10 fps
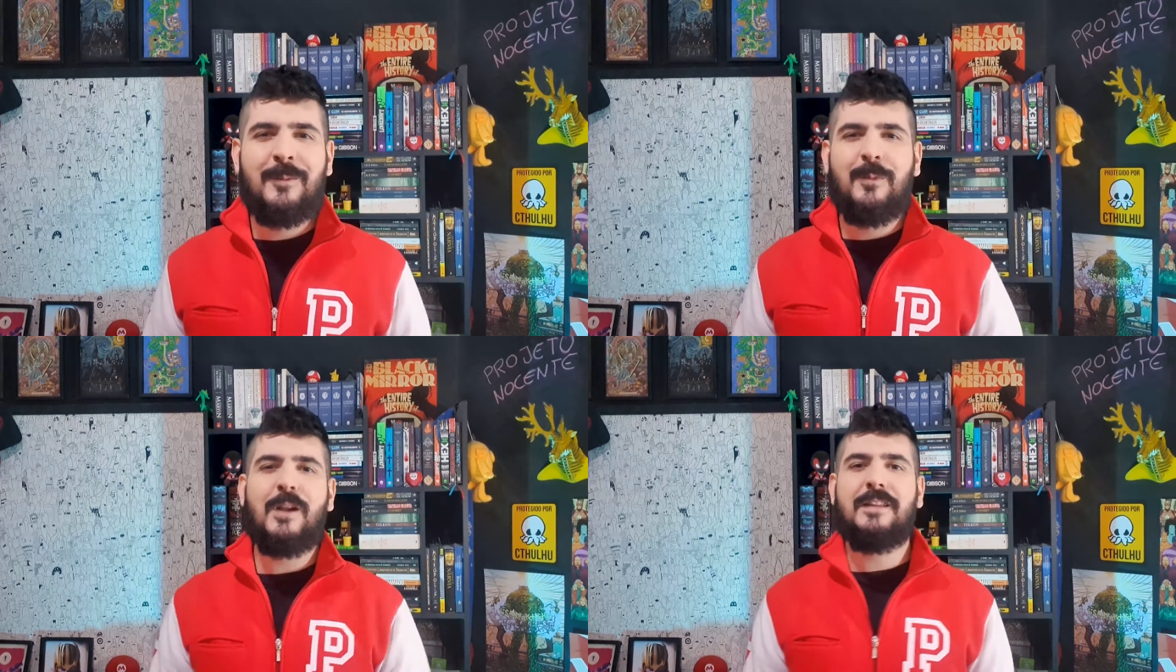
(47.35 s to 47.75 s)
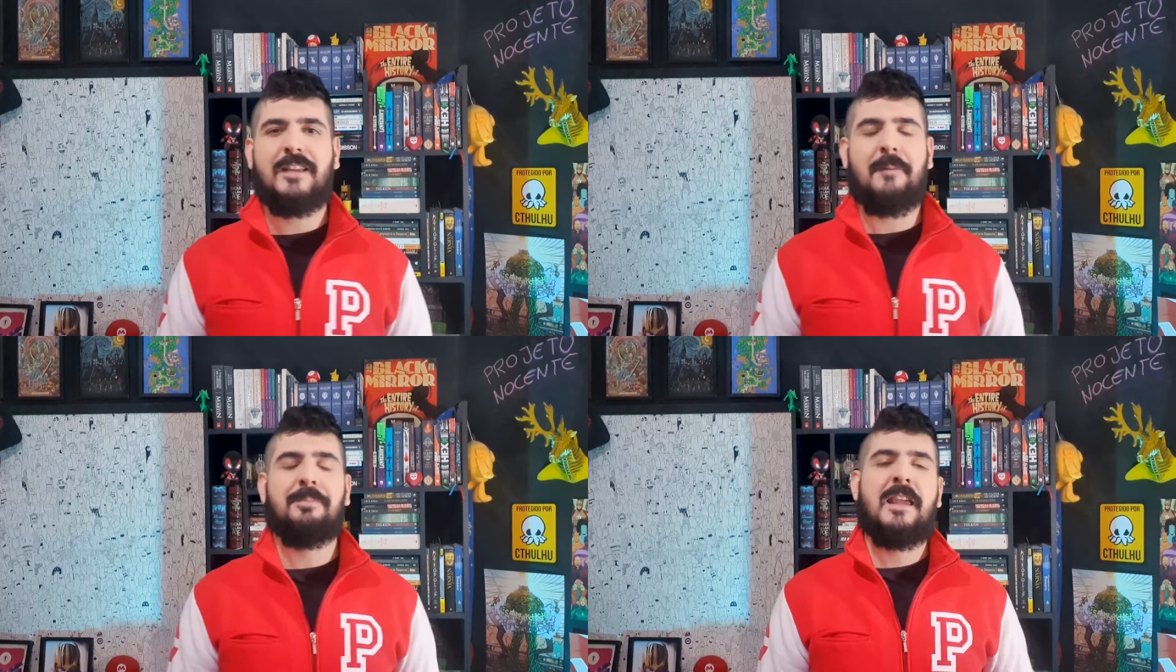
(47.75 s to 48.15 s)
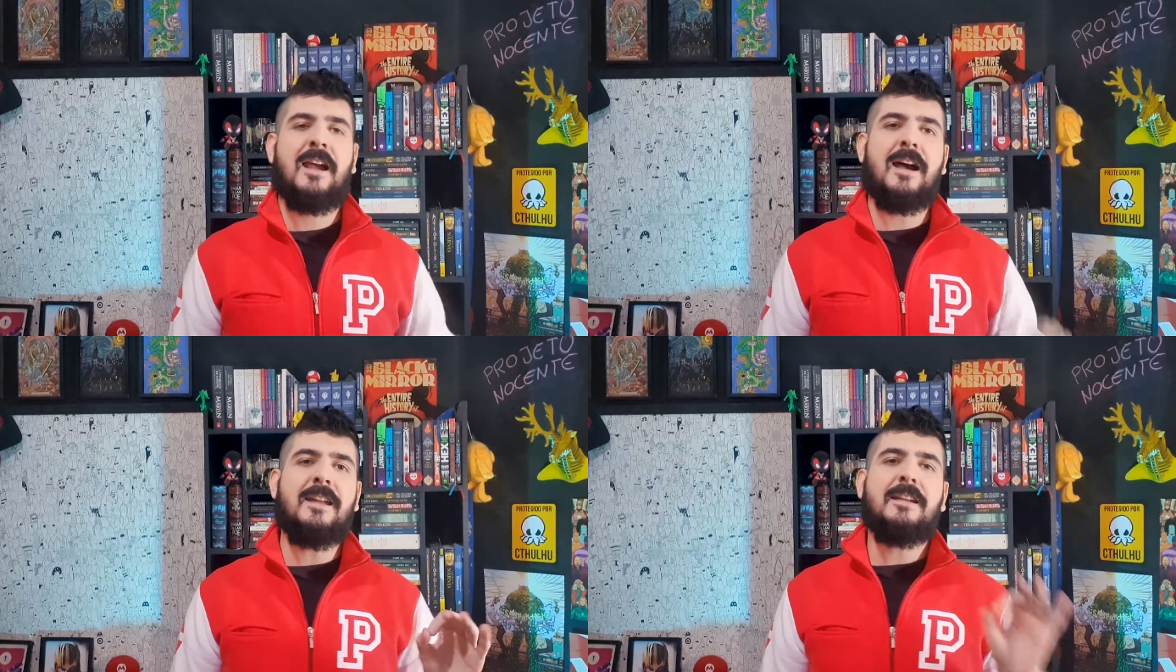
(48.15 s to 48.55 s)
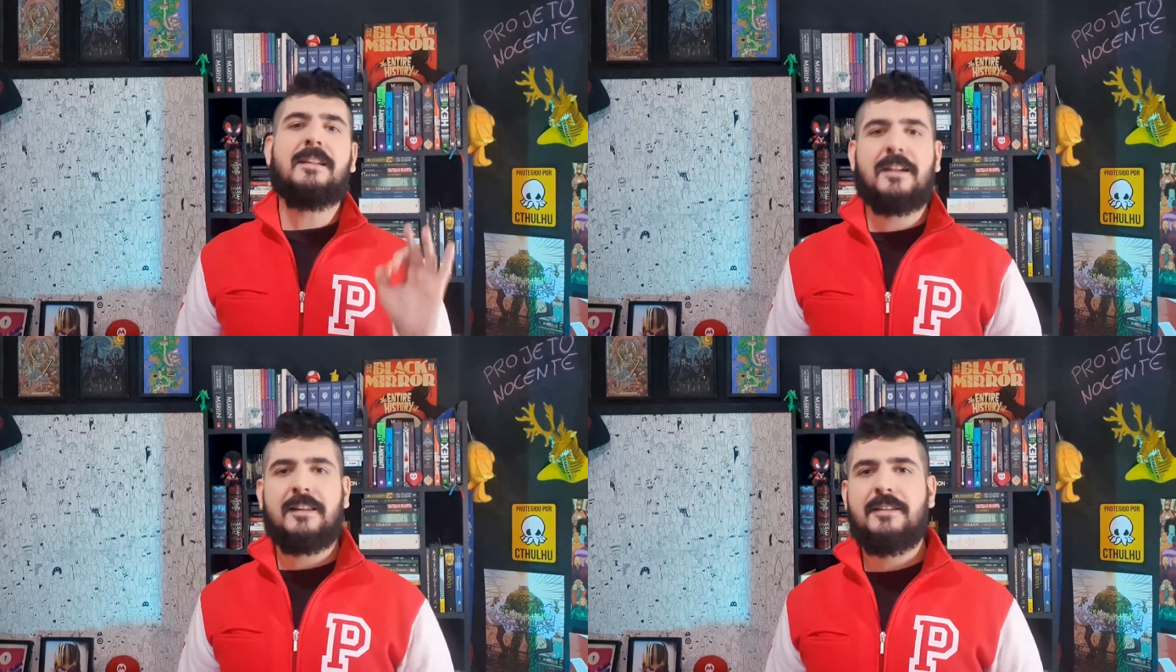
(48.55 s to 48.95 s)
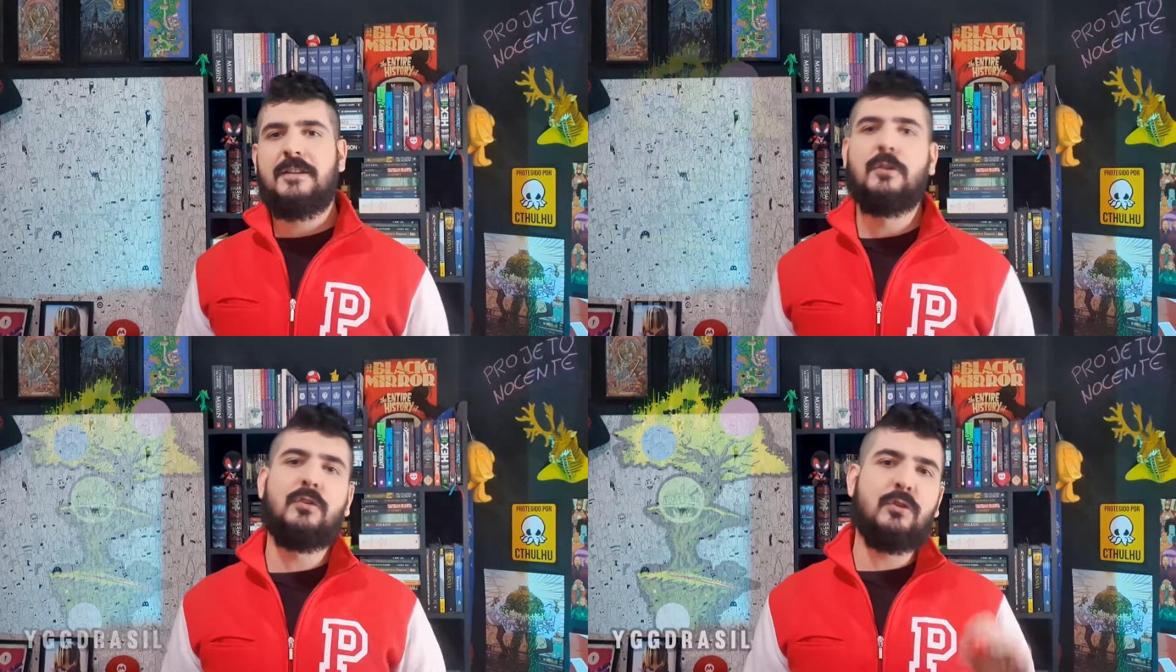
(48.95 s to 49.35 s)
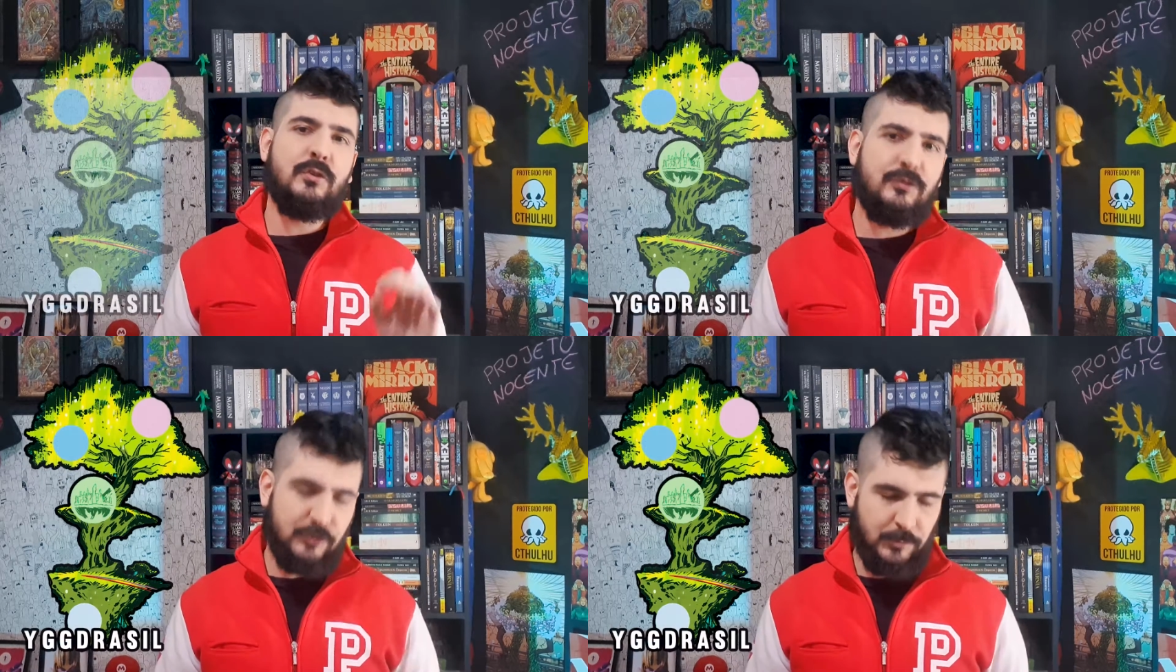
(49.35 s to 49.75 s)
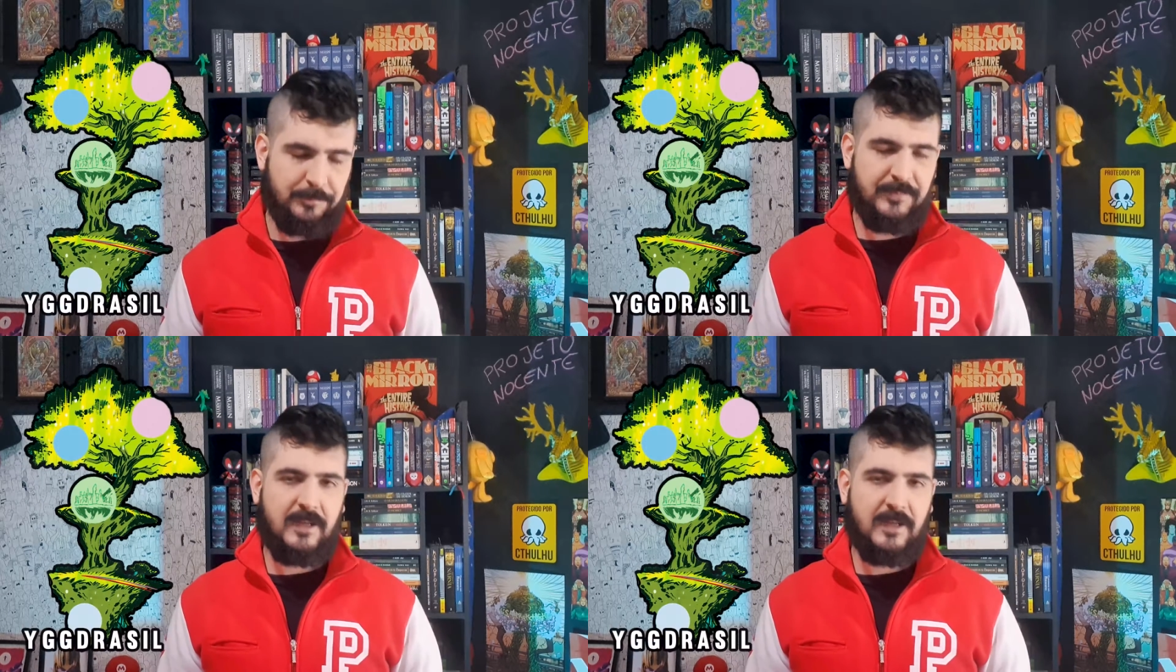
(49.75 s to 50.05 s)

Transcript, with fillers: Pois é, a Yggdrasil surgiu.